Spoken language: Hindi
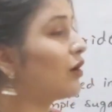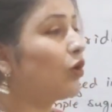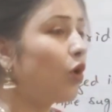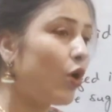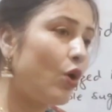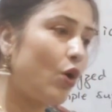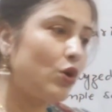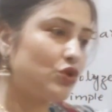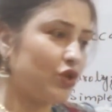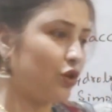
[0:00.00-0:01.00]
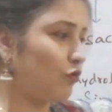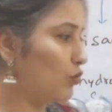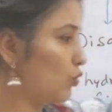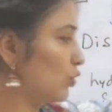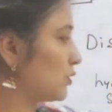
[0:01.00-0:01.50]
लॉन्ग चेन ऑफ
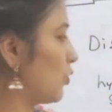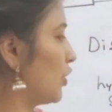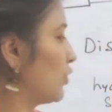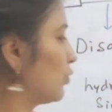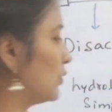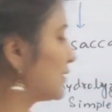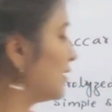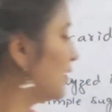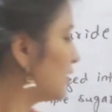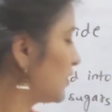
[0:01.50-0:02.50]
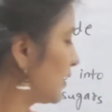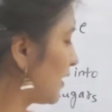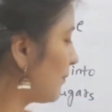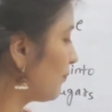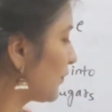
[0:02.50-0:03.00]
ग्लूकोज मॉलिक्यूल्स ठीक
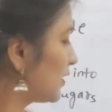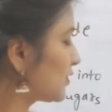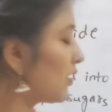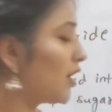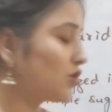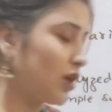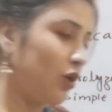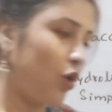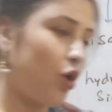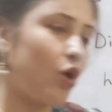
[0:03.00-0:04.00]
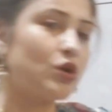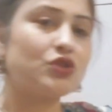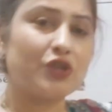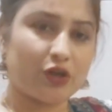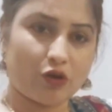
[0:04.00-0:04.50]
है स्टार्च अलॉन्ग
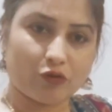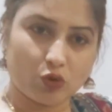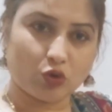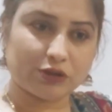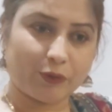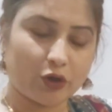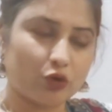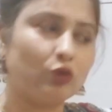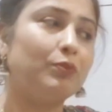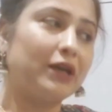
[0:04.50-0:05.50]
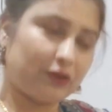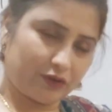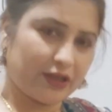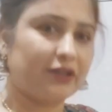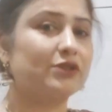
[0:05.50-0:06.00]
चेन ऑफ ग्लूकोज मॉलिक्यूल बट
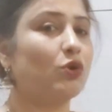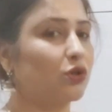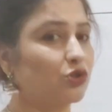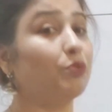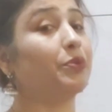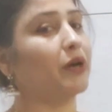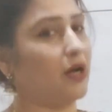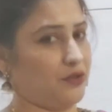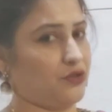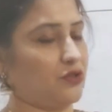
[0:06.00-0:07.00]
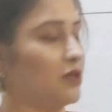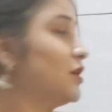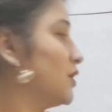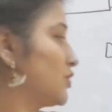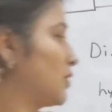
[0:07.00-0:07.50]
इट इज़ ऑल्सो ब्रांच्ड
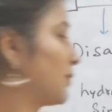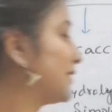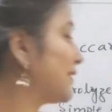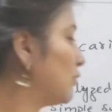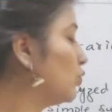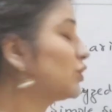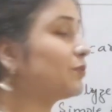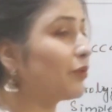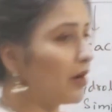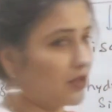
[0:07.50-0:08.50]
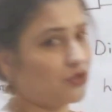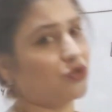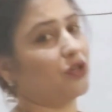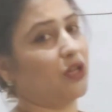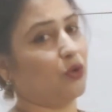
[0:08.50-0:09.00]
जबकि सेलुलोज
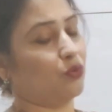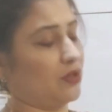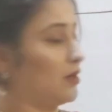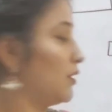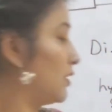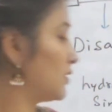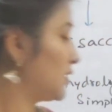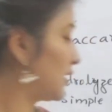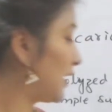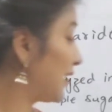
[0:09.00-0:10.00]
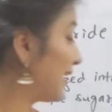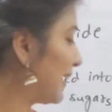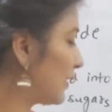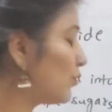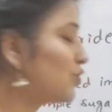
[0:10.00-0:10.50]
ब्रांच्ड नहीं होता ठीक है
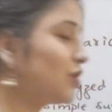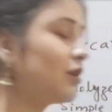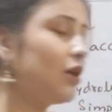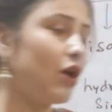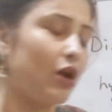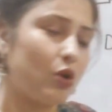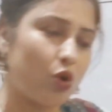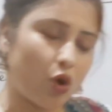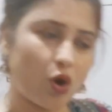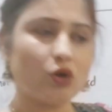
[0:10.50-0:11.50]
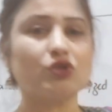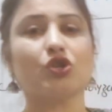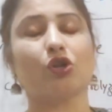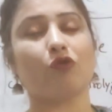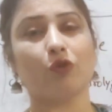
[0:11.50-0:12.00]
ग्लाइकोजिन अ लॉन्ग
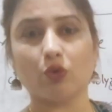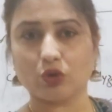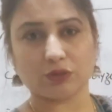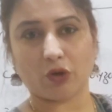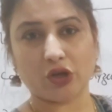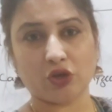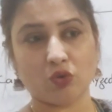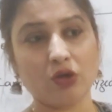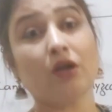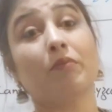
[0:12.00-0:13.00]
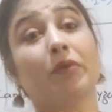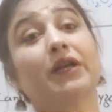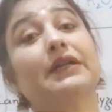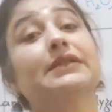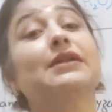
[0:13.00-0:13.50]
चेन ऑफ ग्लूकोज मॉलिक्यूल
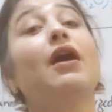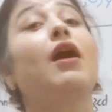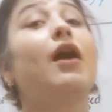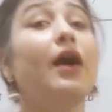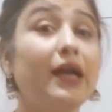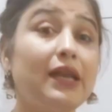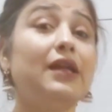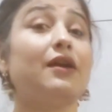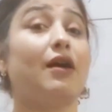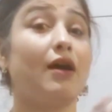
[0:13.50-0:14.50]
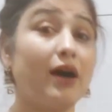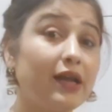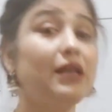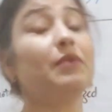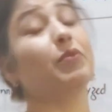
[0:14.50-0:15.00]
बट इट इज़ हाईली
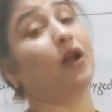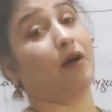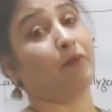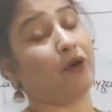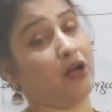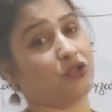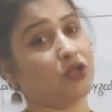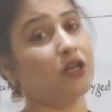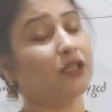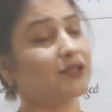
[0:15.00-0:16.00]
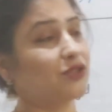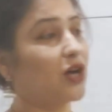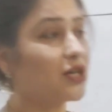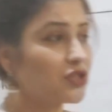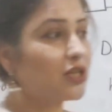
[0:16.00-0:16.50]
हाईली ब्रांच्ड
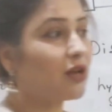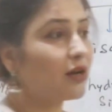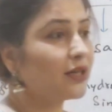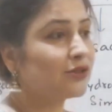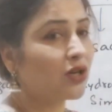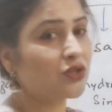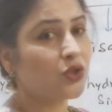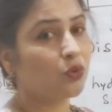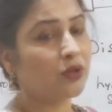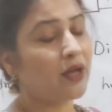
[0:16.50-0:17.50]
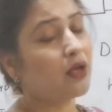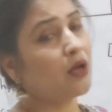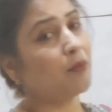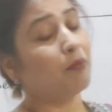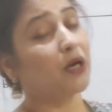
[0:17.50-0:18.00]
स्टार्च की तरह का स्ट्रक्चर होता है
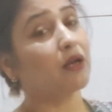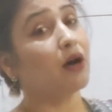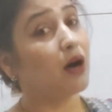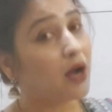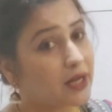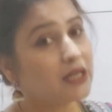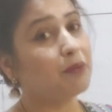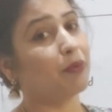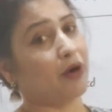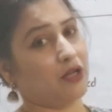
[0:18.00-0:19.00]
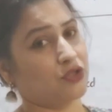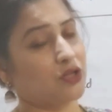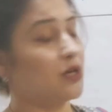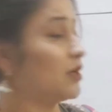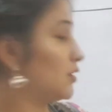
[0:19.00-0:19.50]
मगर हाईली
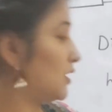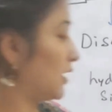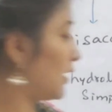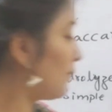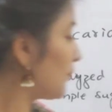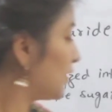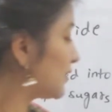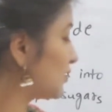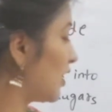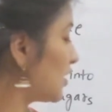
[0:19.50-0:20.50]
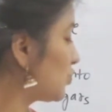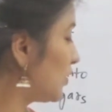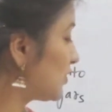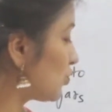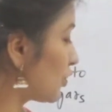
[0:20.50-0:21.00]
ब्रांच्ड ठीक है स्टार्च जो
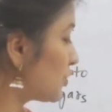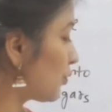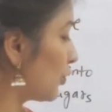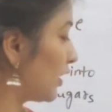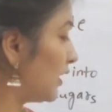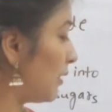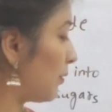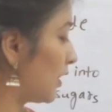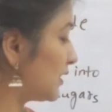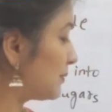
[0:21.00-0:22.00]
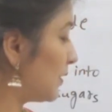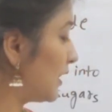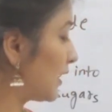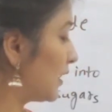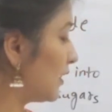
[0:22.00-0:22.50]
है स्टोरेज प्रोटीन है प्लांट्स में
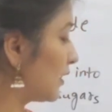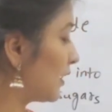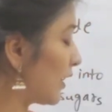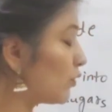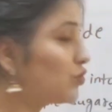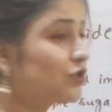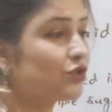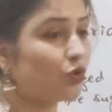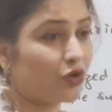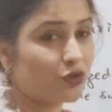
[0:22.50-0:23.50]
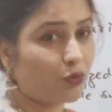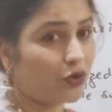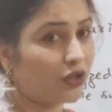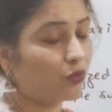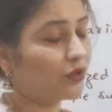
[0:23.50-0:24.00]
लेकिन ग्लाइकोजन स्टोरेज
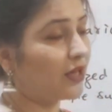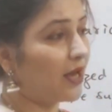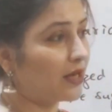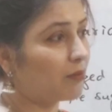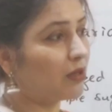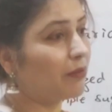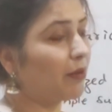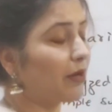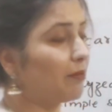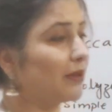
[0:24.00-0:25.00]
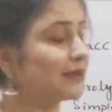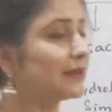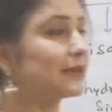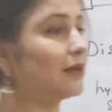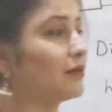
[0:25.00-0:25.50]
प्रोटीन होती है एनिमल में हमारे
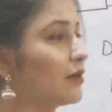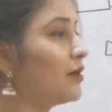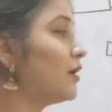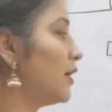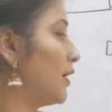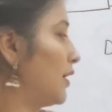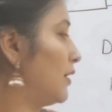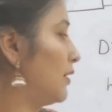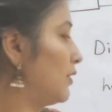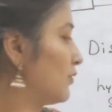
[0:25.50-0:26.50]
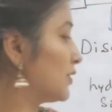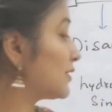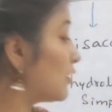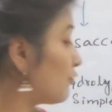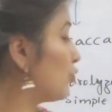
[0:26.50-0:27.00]
मसल्स के अंदर
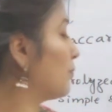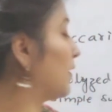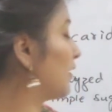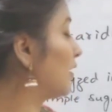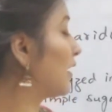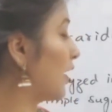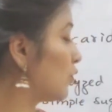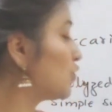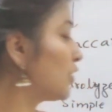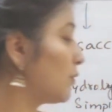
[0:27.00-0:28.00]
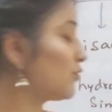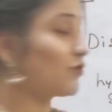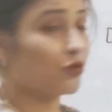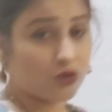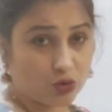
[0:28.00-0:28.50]
रिजर्व फूड मटेरियल ग्लाइकोजन की
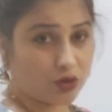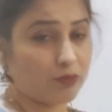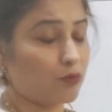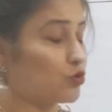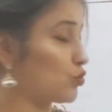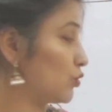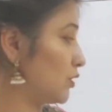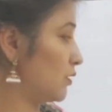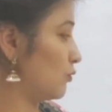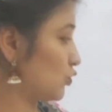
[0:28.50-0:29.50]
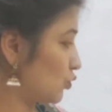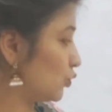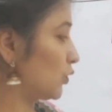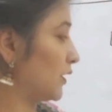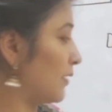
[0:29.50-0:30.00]
सूरत में
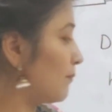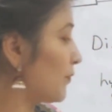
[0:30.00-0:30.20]
मौजूद होता है